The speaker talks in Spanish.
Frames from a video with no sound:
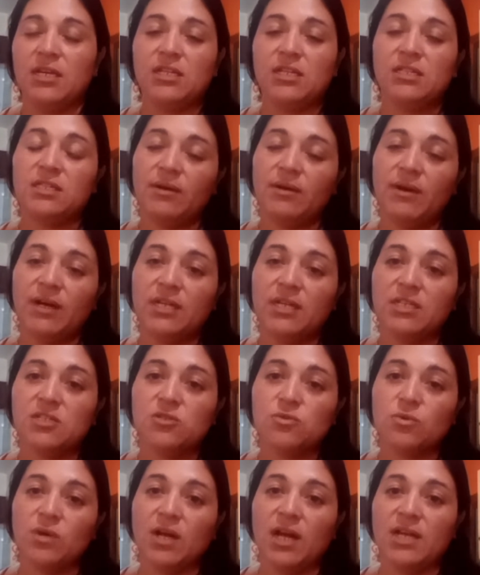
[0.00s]
y trabajan
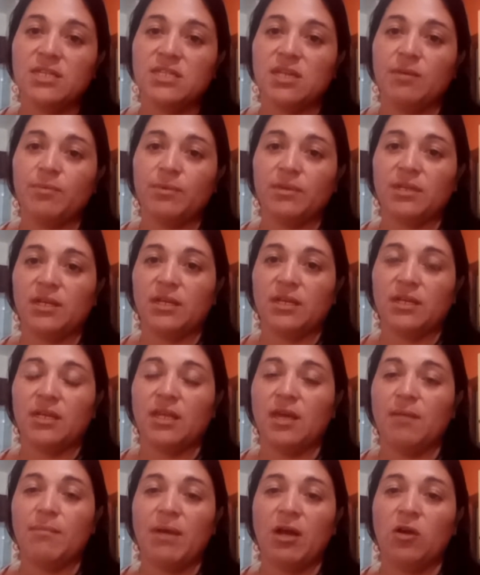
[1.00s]
en sus casas porque les
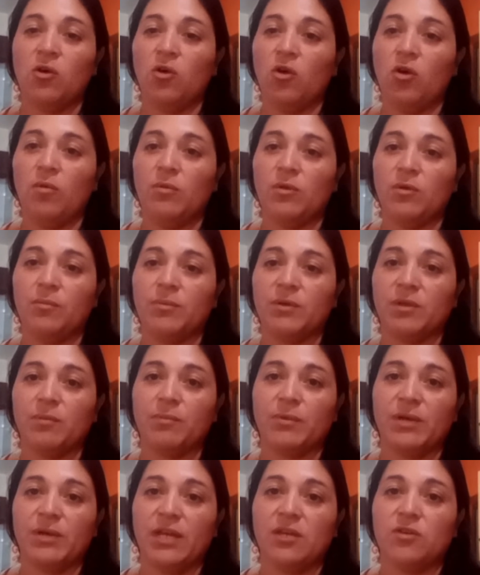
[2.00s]
queda más cómodo,
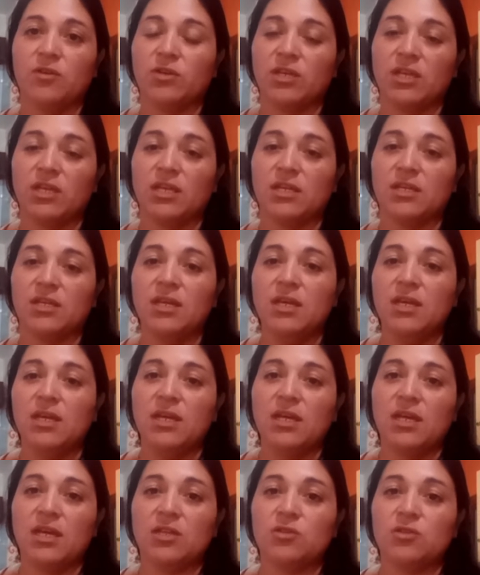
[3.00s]
porque por ahí no quieren,
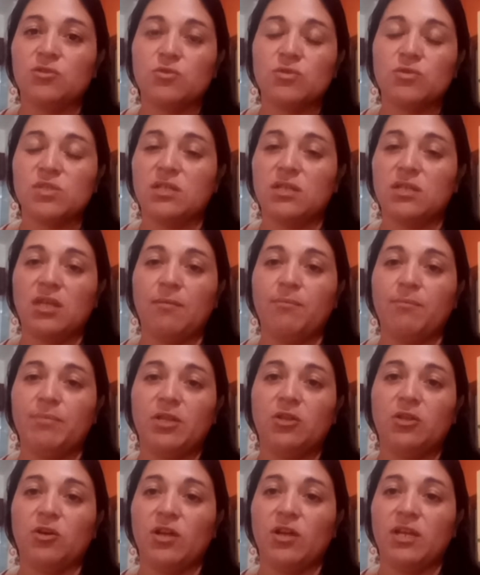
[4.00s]
en sus
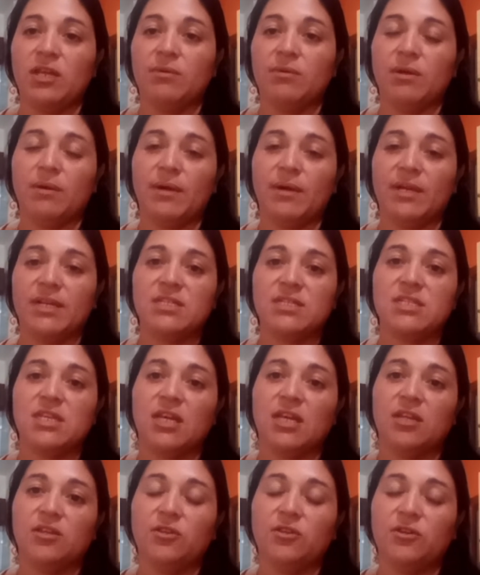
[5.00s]
tiempitos libres van
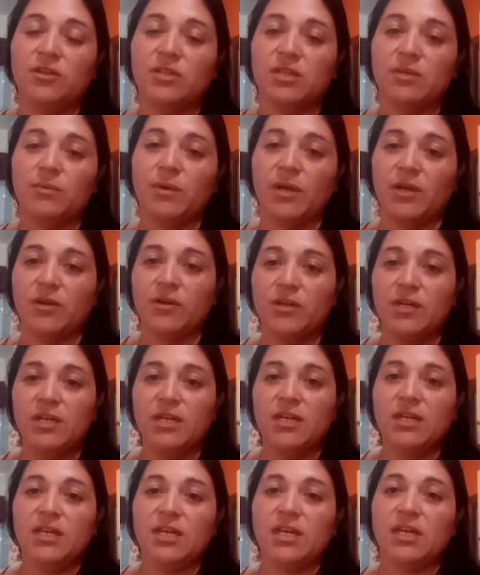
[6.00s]
haciendo y bueno,
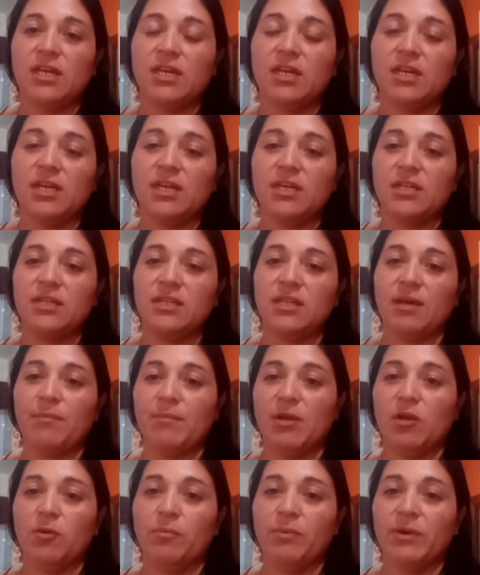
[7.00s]
eh,
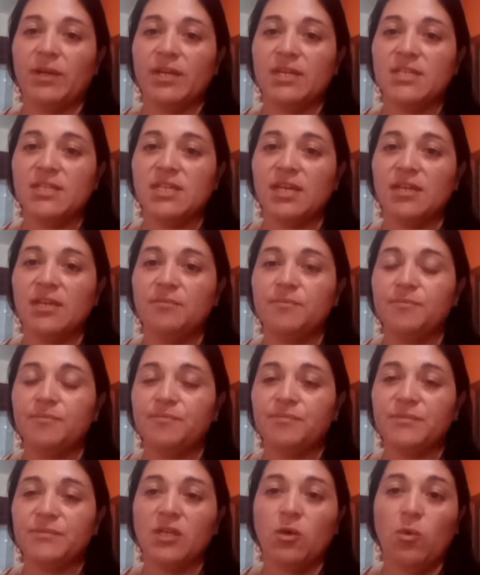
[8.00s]
también lo pueden hacer.
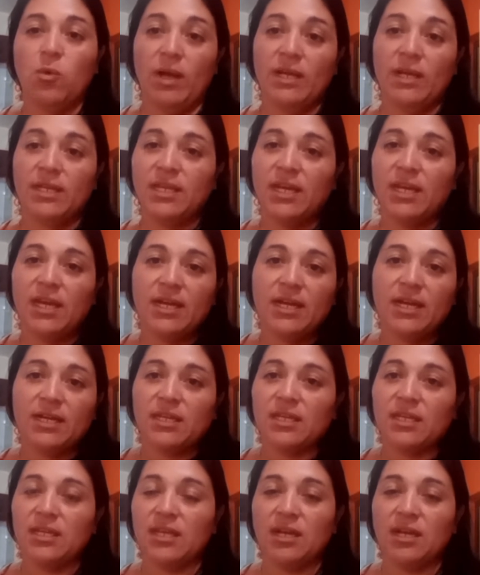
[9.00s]
Y
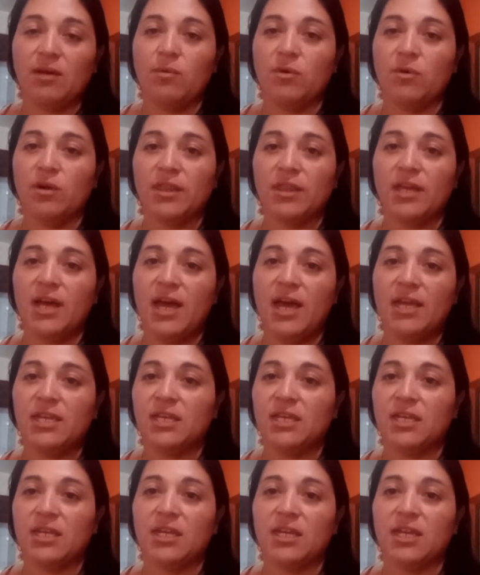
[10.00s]
cualquiera que quiera abordar
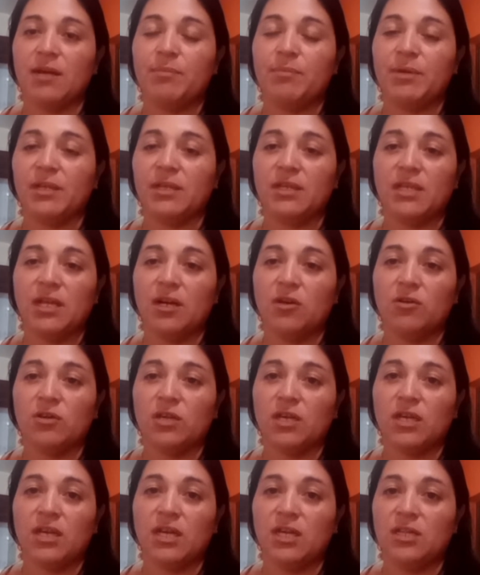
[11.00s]
y que quiera aprender
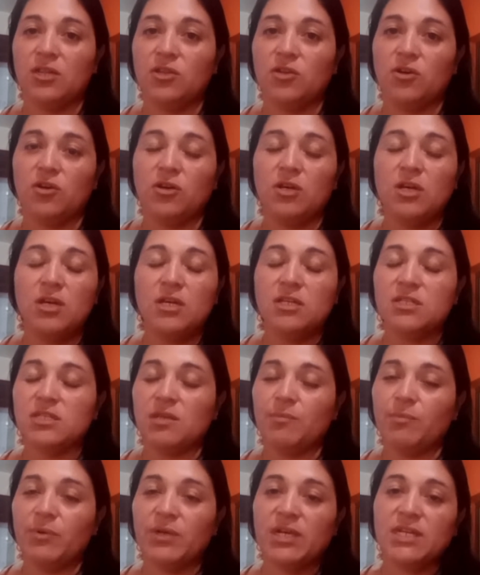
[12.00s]
lo que es esto,
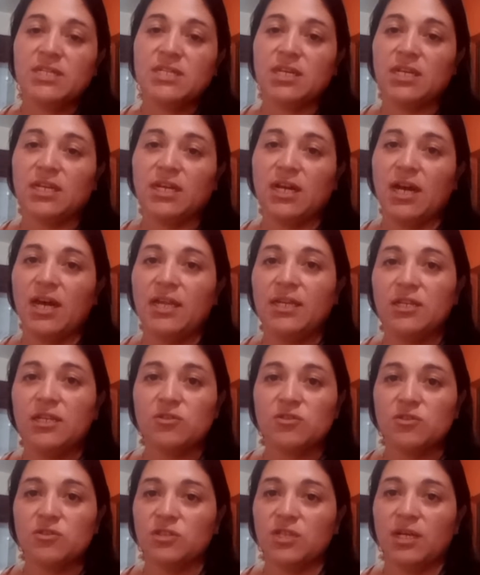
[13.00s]
se puede acercar y
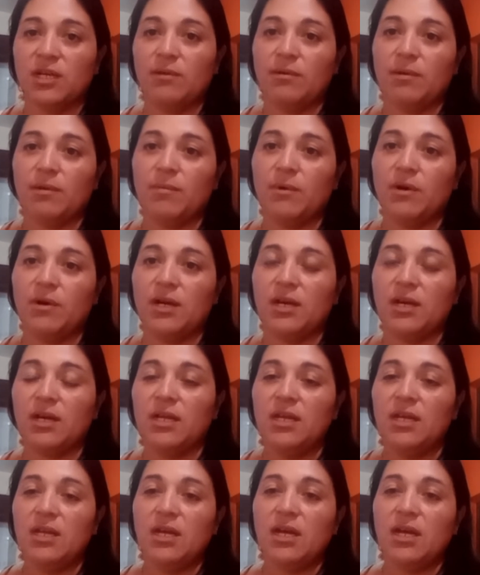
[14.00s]
nosotras le vamos
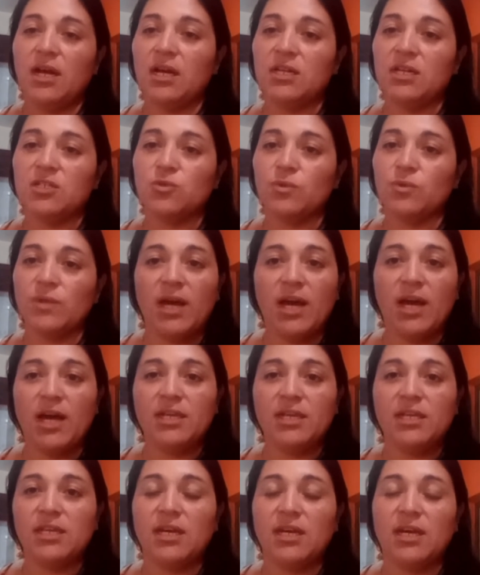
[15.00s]
a,
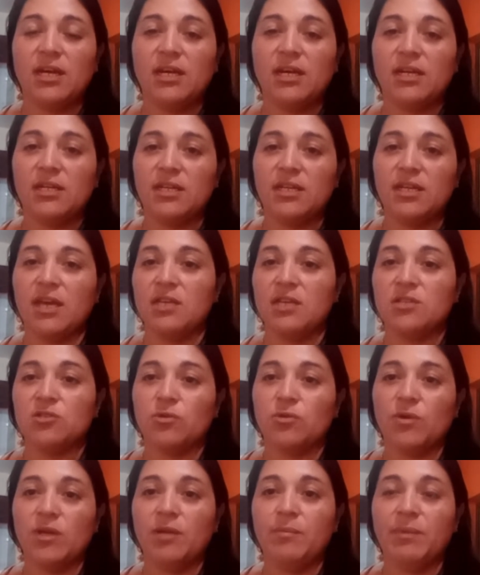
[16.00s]
ayudar y a,
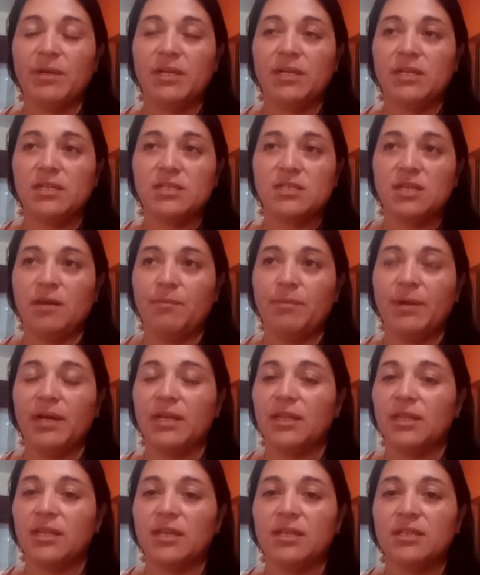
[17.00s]
instruir para que sea
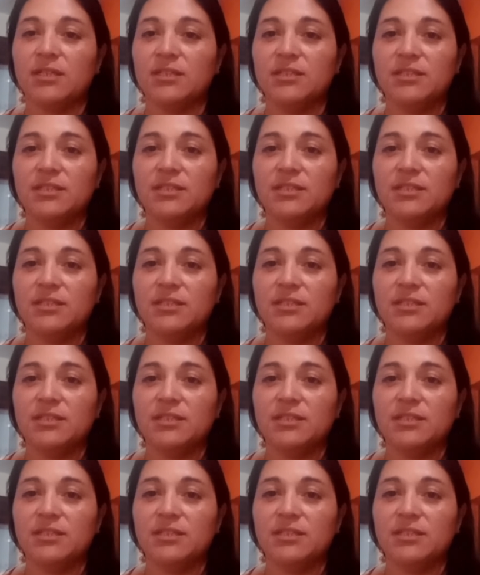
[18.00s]
parte.